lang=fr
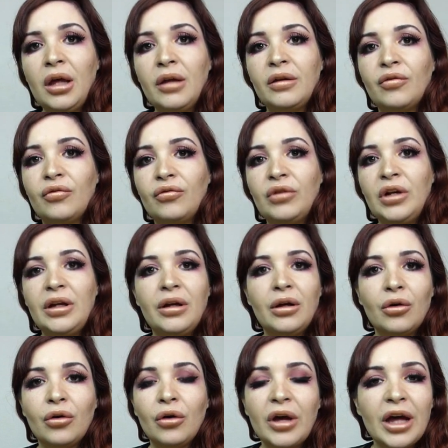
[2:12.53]
si vous voulez 4
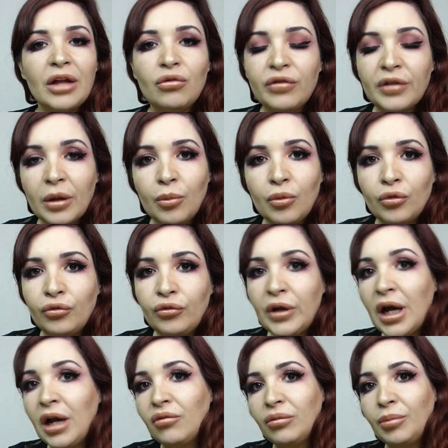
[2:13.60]
euh, ou 5 produits,
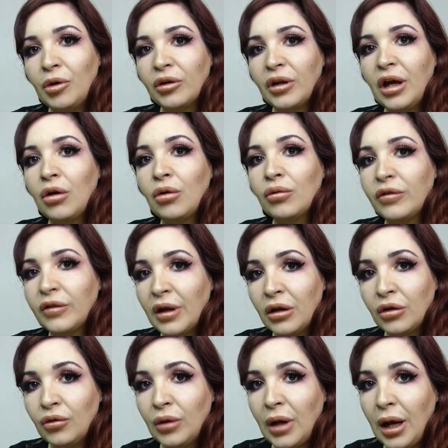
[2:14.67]
elle vous prendra que
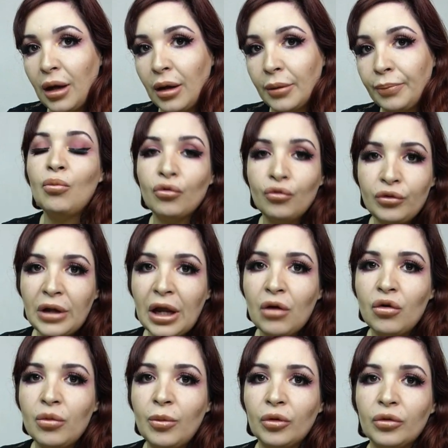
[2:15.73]
5 dollars pour toute la
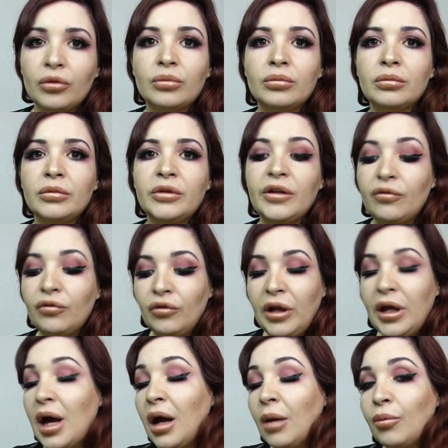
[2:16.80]
commande. Si vous voulez
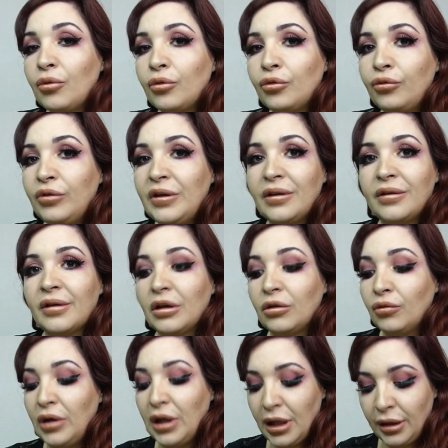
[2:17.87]
un produit, c'est 5
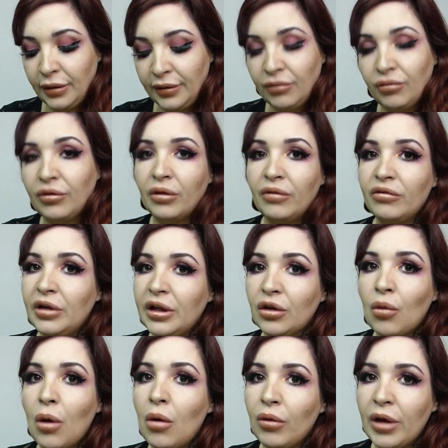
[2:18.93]
dollars. Si vous en voulez
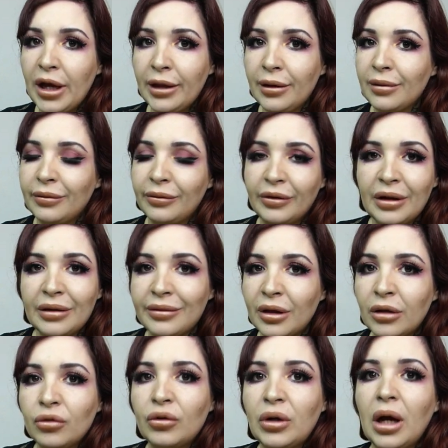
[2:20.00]
3 ou 4, ce sera
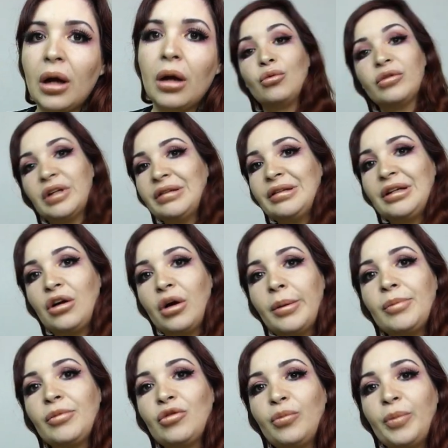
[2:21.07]
5 dollars. Donc ça, c'est quand
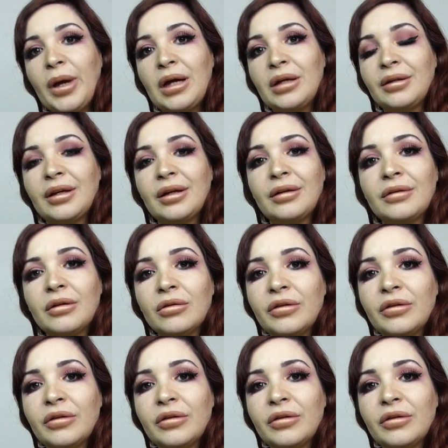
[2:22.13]
même super intéressant